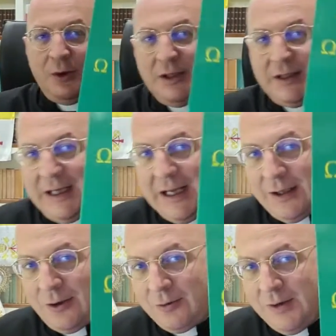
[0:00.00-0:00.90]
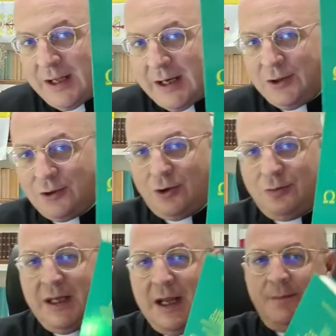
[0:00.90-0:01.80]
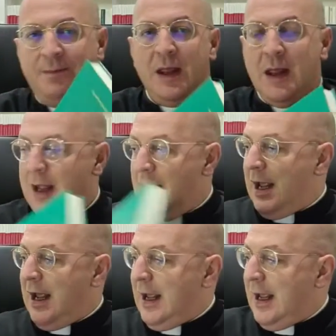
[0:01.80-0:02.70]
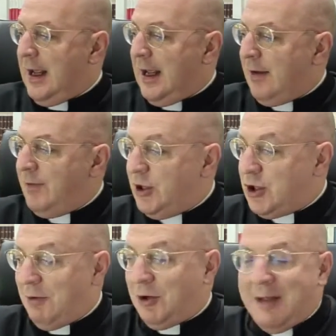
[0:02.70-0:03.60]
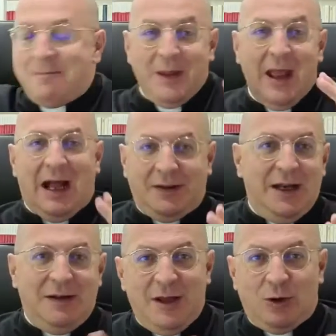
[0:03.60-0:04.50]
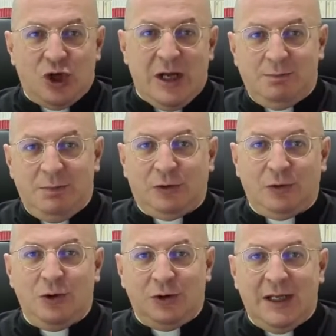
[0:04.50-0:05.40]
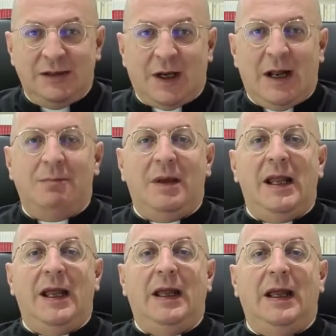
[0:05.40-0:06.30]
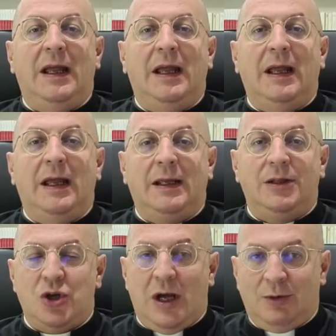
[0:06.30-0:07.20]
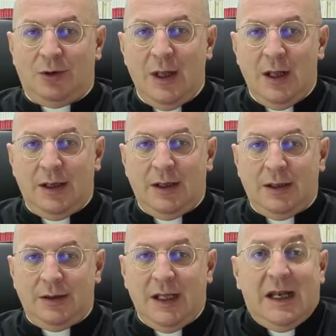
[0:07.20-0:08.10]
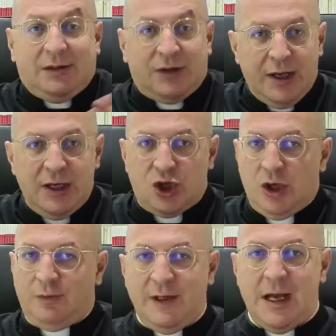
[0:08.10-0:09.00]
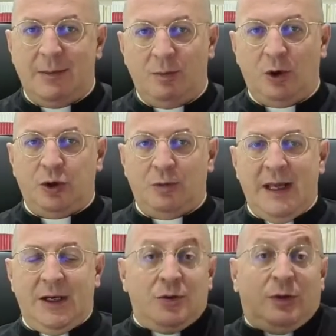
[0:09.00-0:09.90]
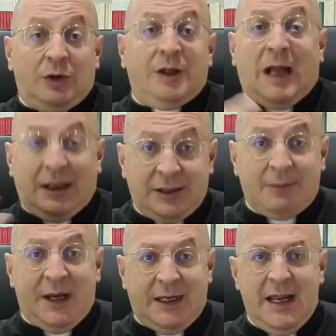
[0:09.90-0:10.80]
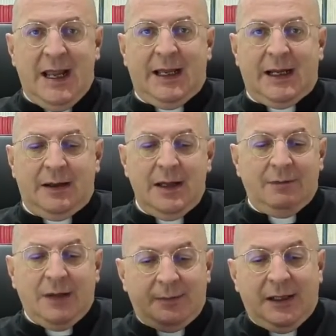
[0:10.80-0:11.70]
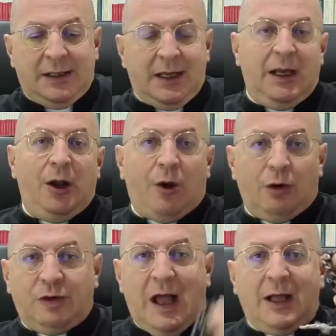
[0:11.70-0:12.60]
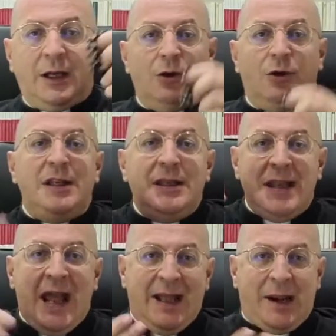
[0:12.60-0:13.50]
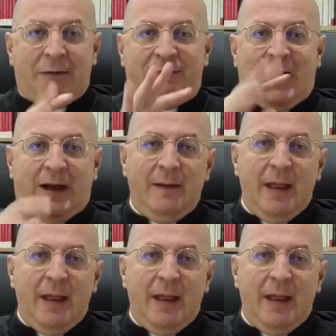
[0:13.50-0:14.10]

potete chiederlo qui a Radio Domina e vi dicevo che a dire il vero c'è bisogno di entrambe le eh, diciamo, eh, eh, direttrici, lo vediamo molto bene, c'è bisogno di tanta preghiera, veramente il rosario innerva,